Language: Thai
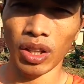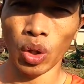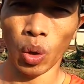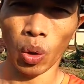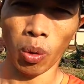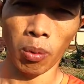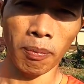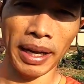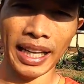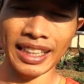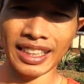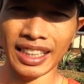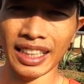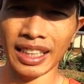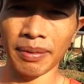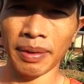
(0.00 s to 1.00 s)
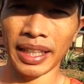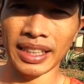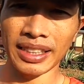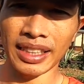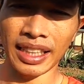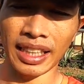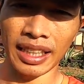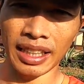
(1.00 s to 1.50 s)
ตกลงมาที่เพ
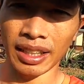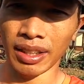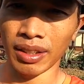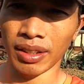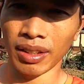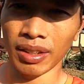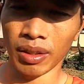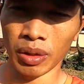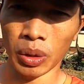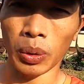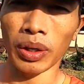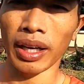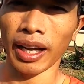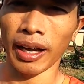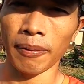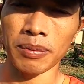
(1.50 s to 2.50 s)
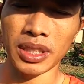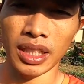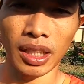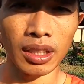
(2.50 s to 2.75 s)
ส4 ต้นต้นนะครับ